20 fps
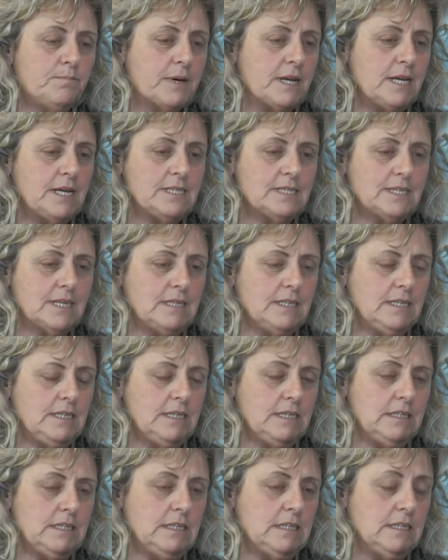presa
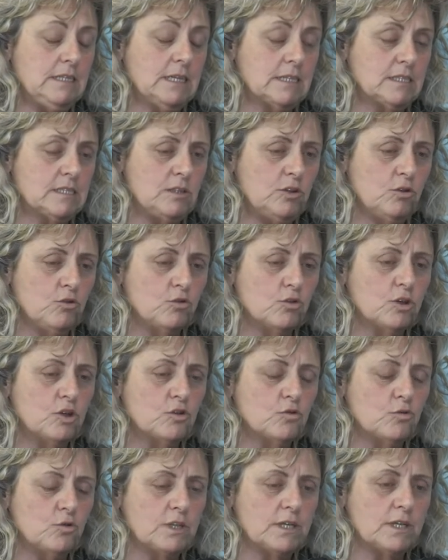di, d'azione
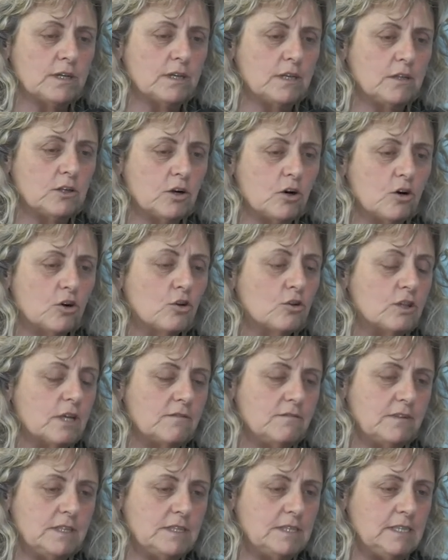sul territorio
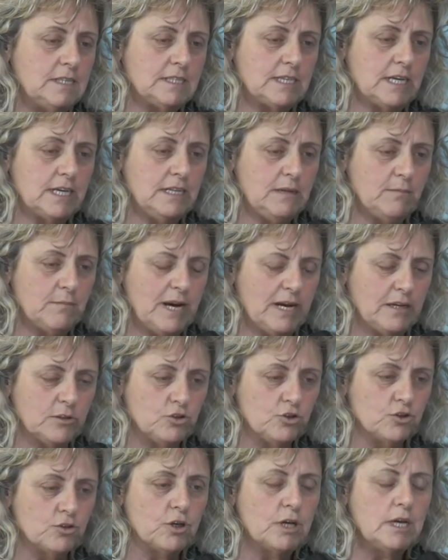dal 26 di
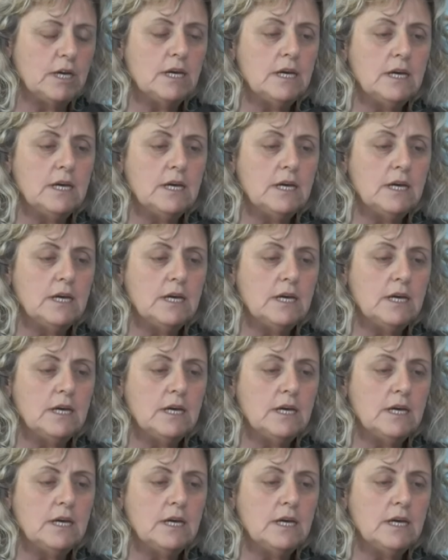maggio